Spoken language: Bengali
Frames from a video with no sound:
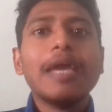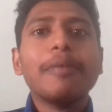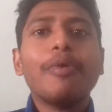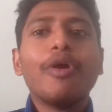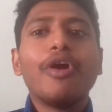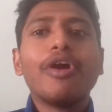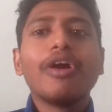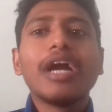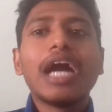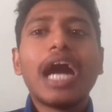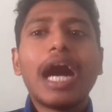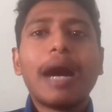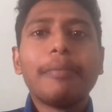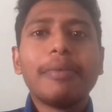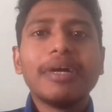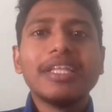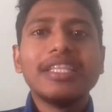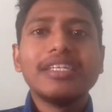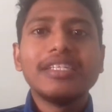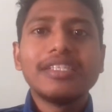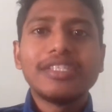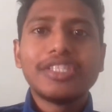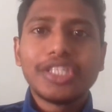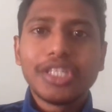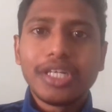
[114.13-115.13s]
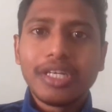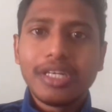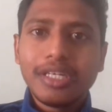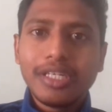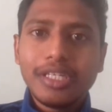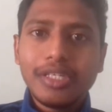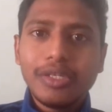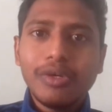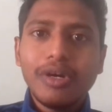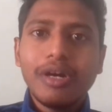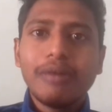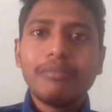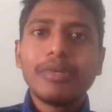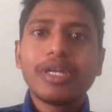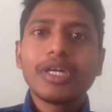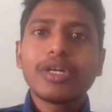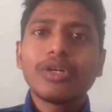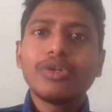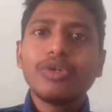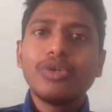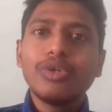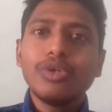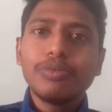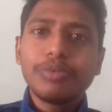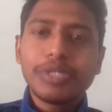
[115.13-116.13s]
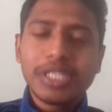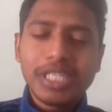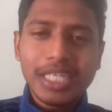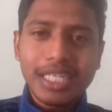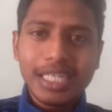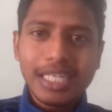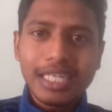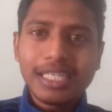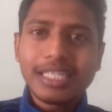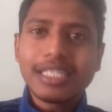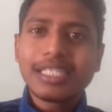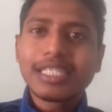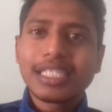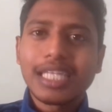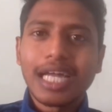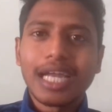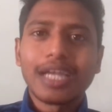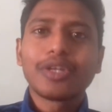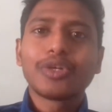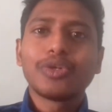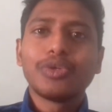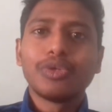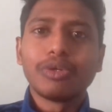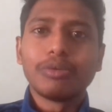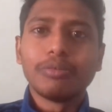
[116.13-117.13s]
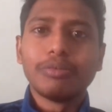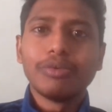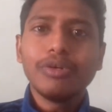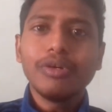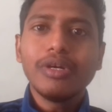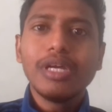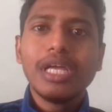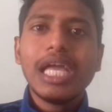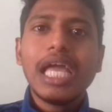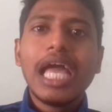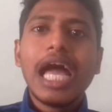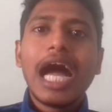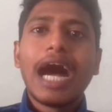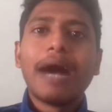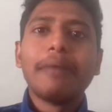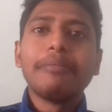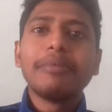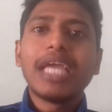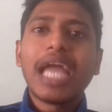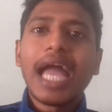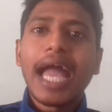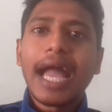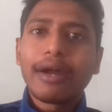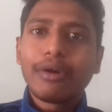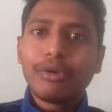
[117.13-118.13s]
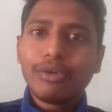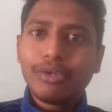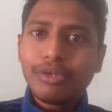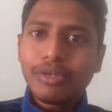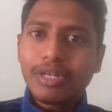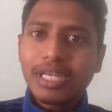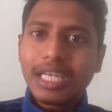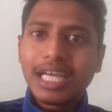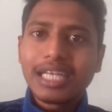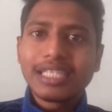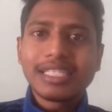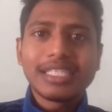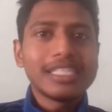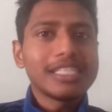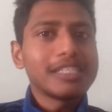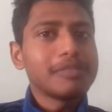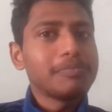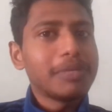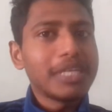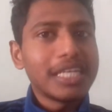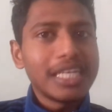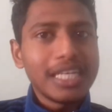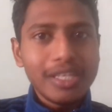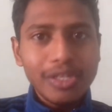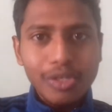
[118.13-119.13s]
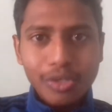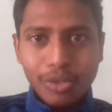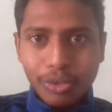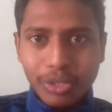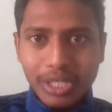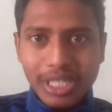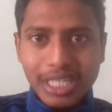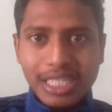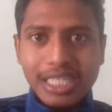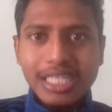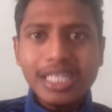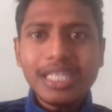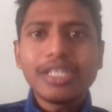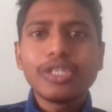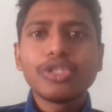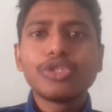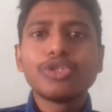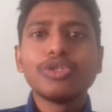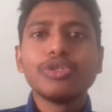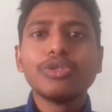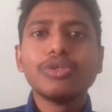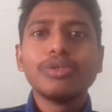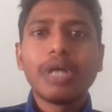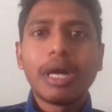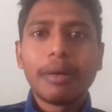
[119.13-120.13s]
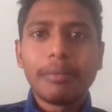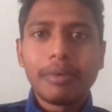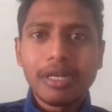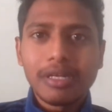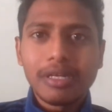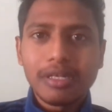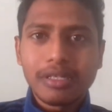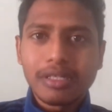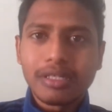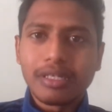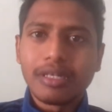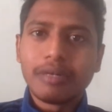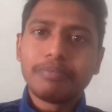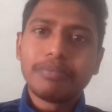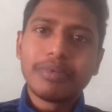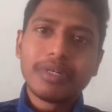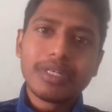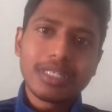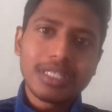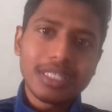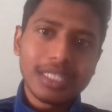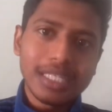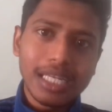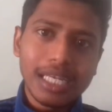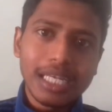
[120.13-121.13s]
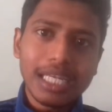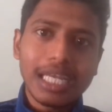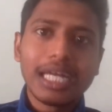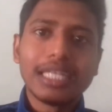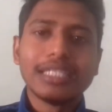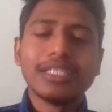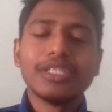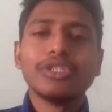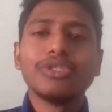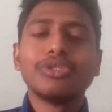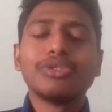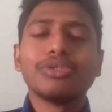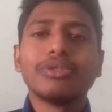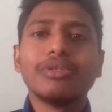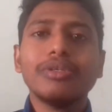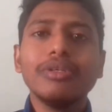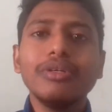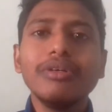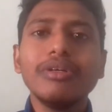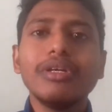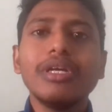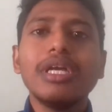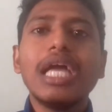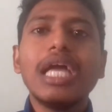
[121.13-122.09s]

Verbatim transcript: এবং আমাদের জার্নিও আমরা খুব শিগগিরই স্টার্ট করবো আমি এখনও ক্লাসেস বিগিন করিনি কিছু আমার পার্সোনাল কাজের জন্য